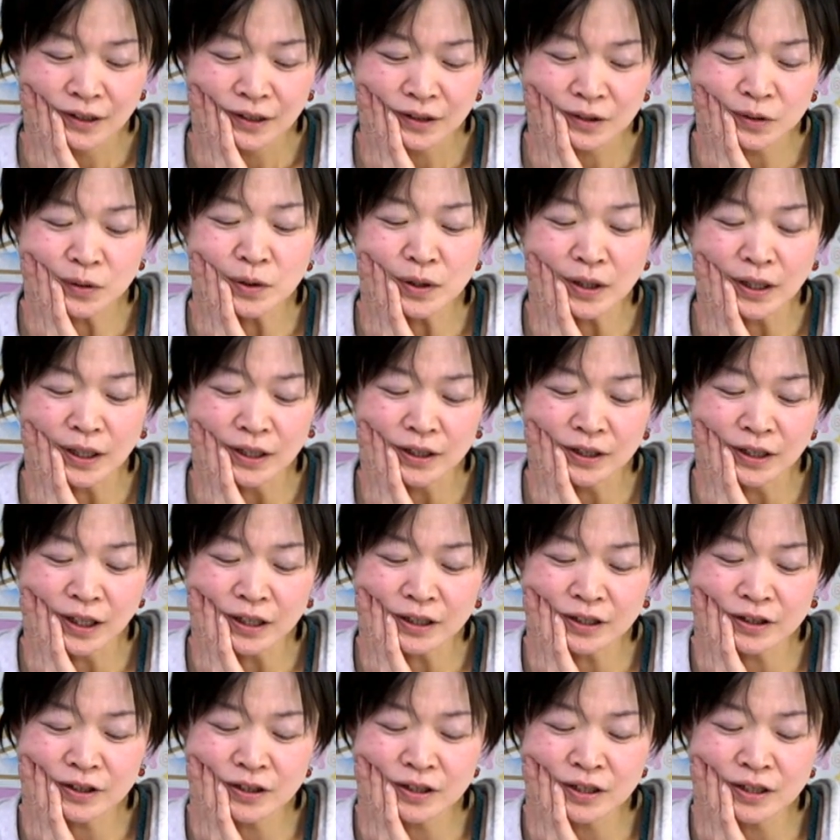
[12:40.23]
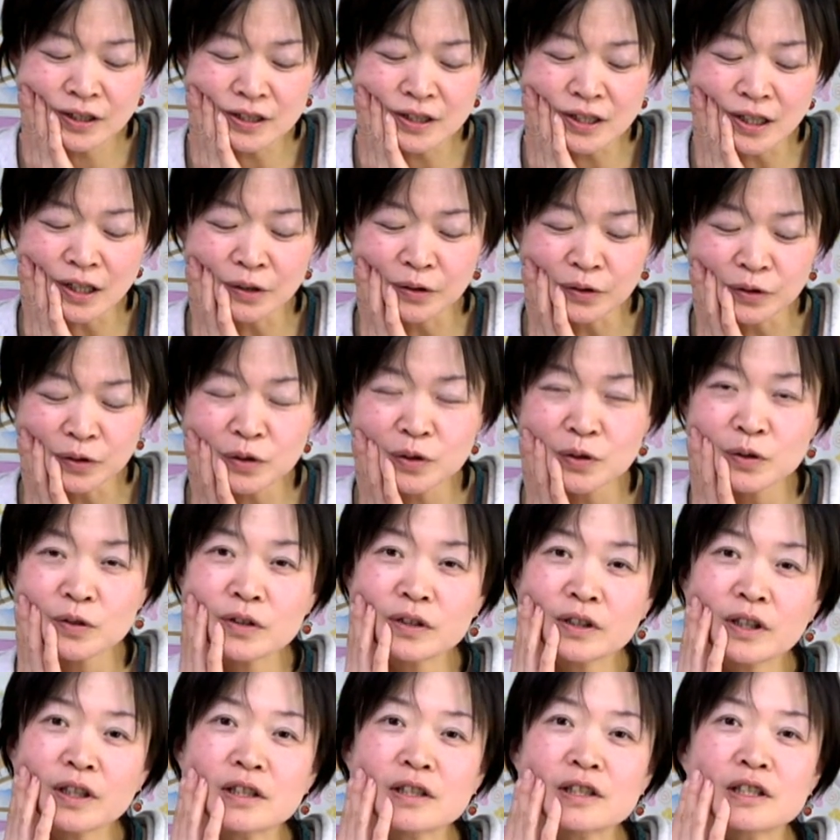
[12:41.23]
そっか懐いちゃうとそ
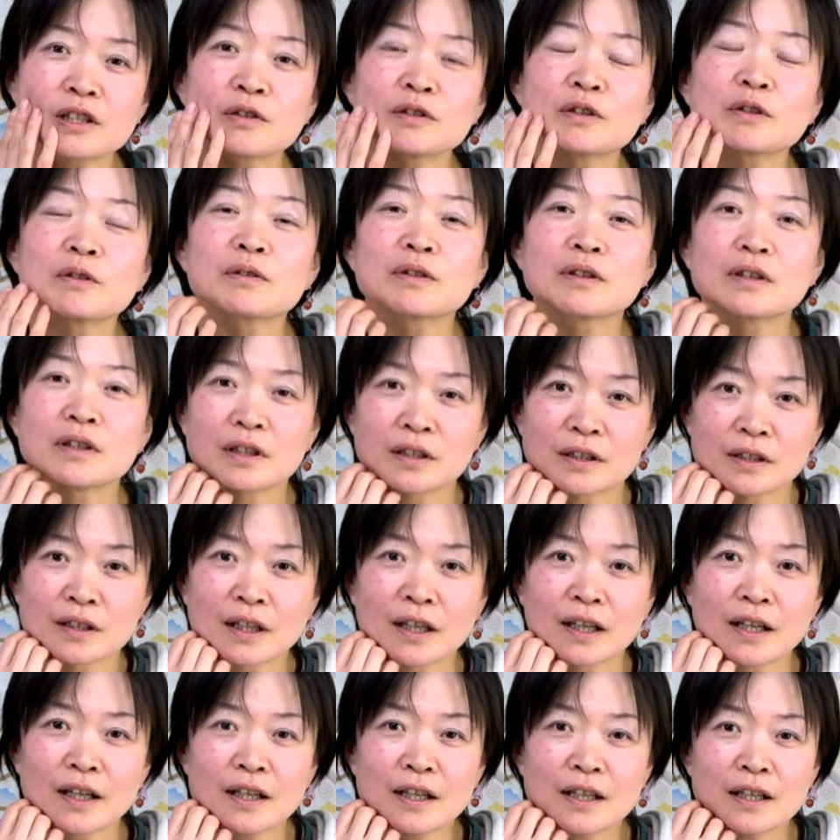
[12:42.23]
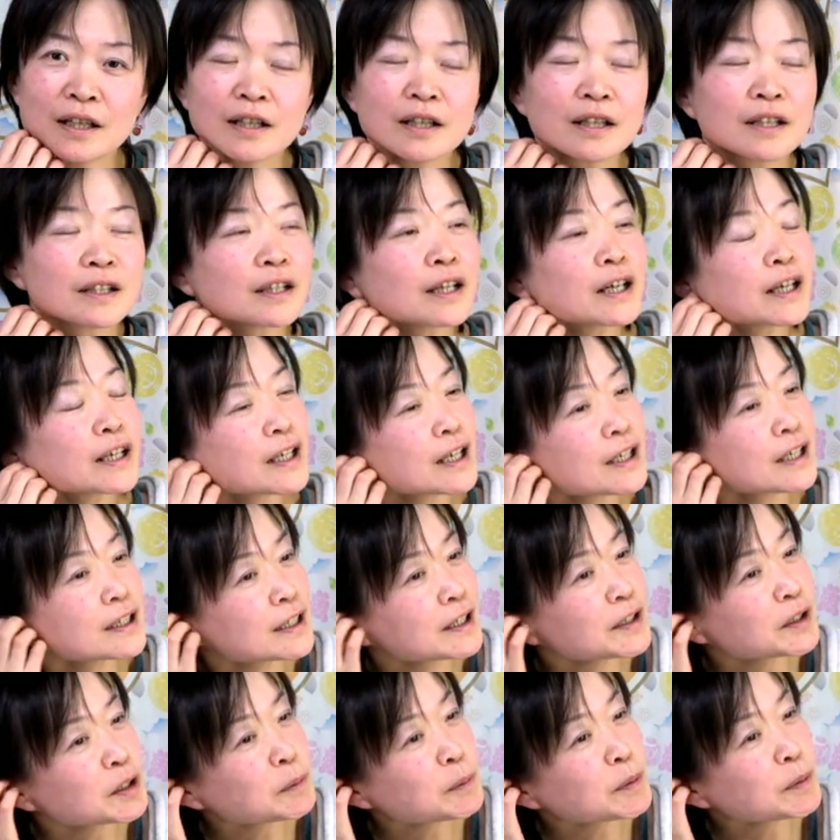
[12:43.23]
うなっちゃうってことなんだ、うん、だから野
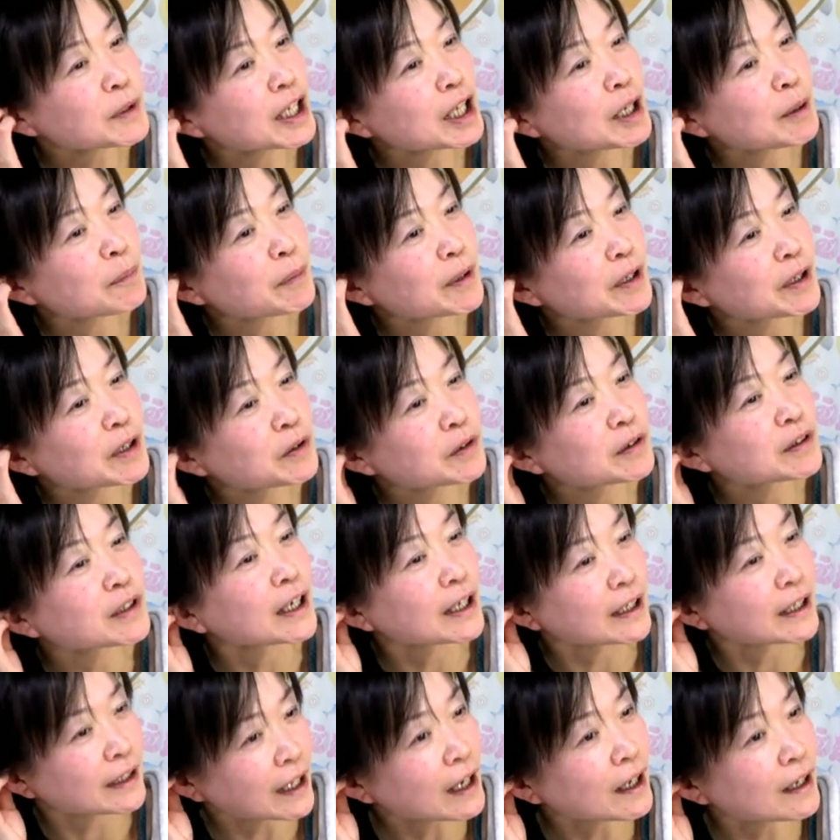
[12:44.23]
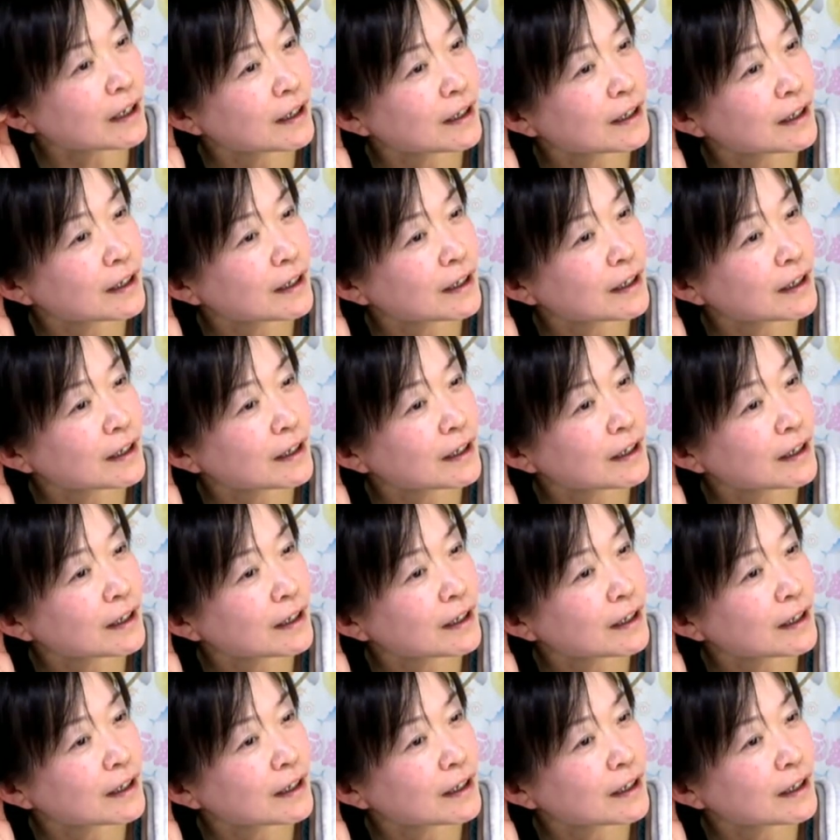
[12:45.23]
生のものはやっぱりよくないね